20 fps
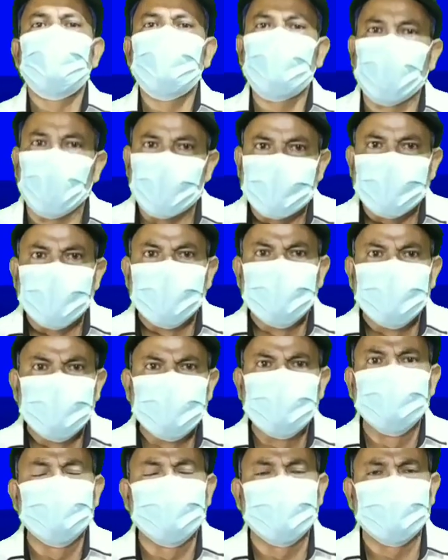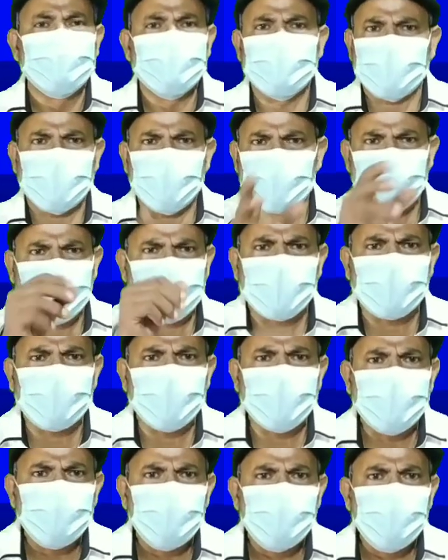করেনি এটা লজ্জা
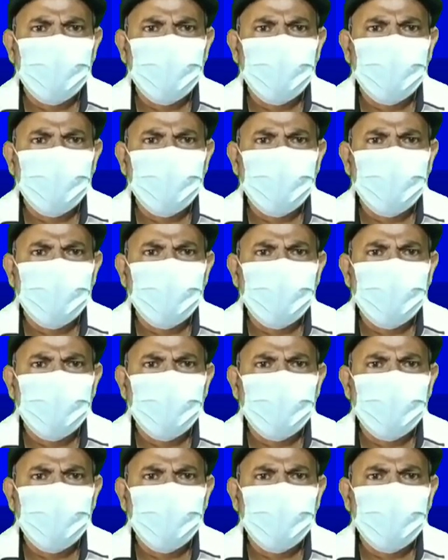নয়